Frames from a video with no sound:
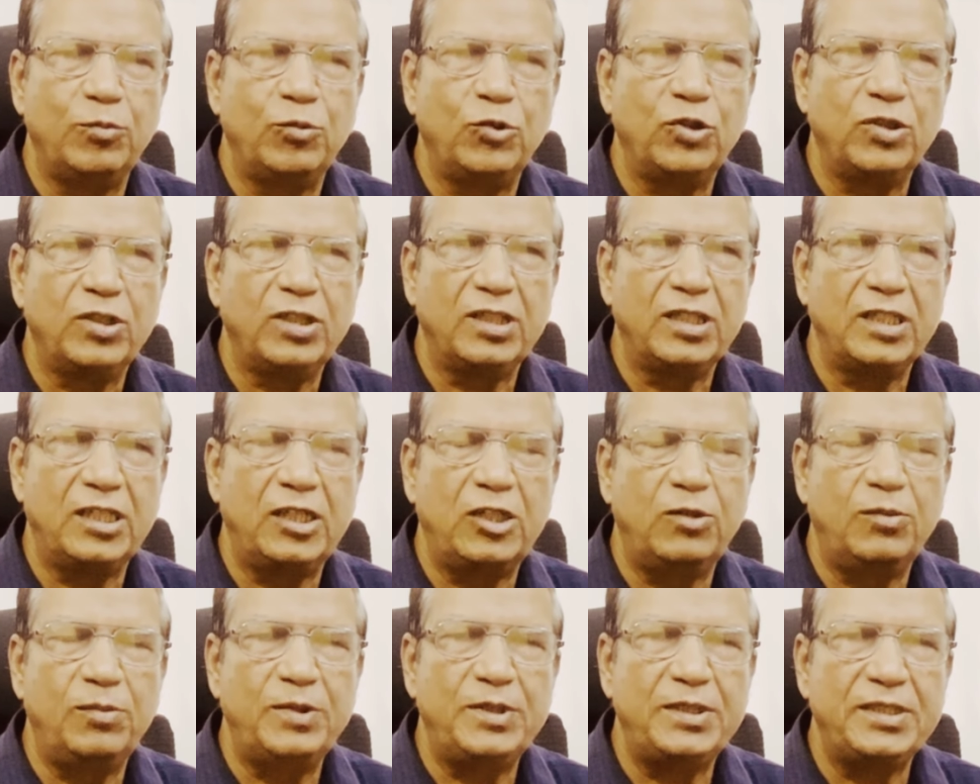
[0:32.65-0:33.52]
मुख्य
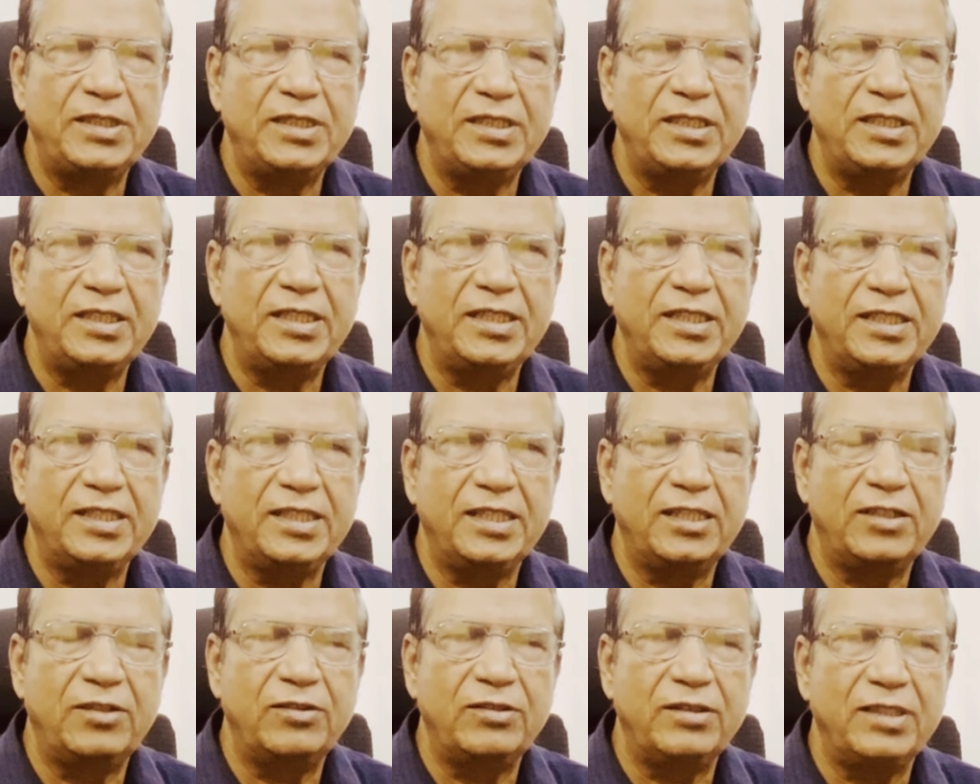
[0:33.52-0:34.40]
कारणों में से एक
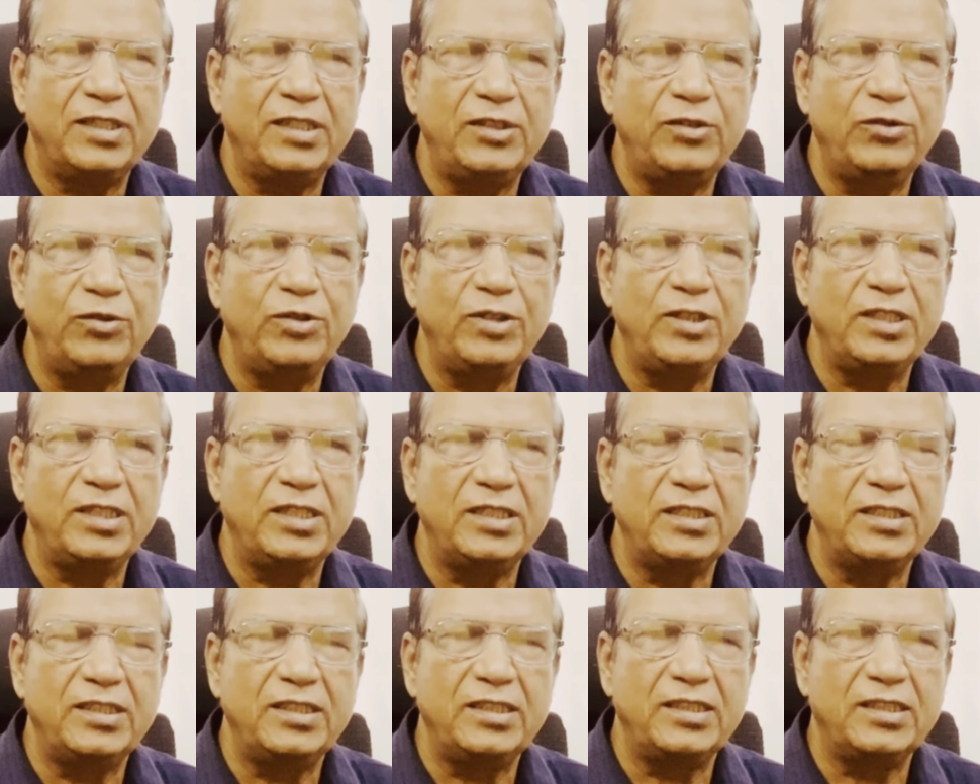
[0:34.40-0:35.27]
कारण होता है यूरिक
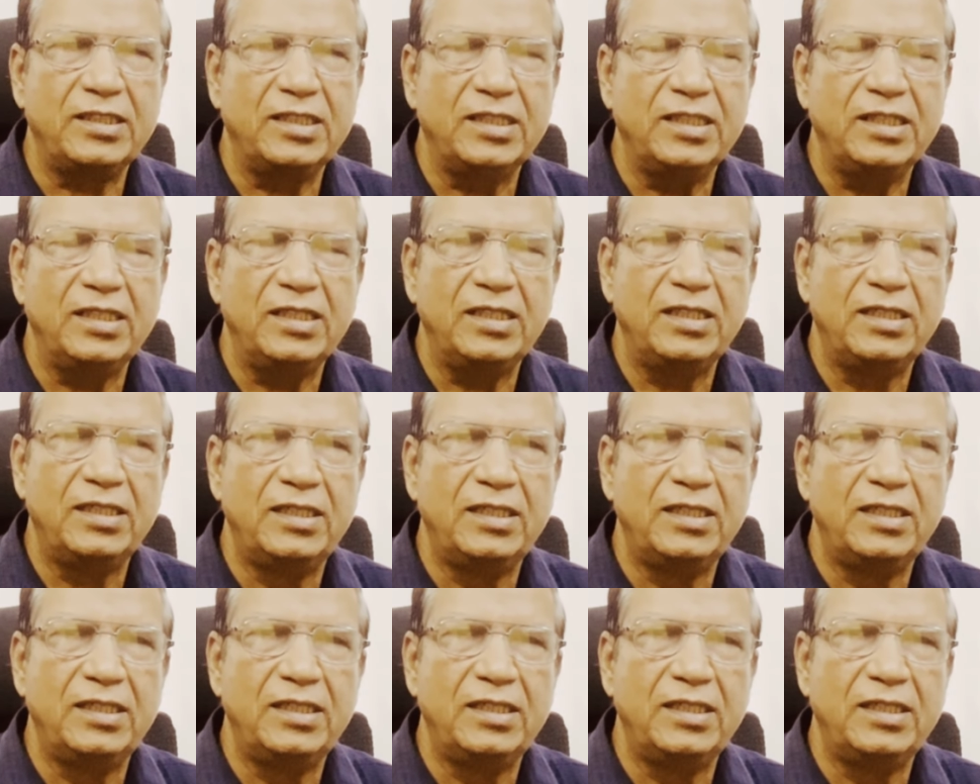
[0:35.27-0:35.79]
एसिड का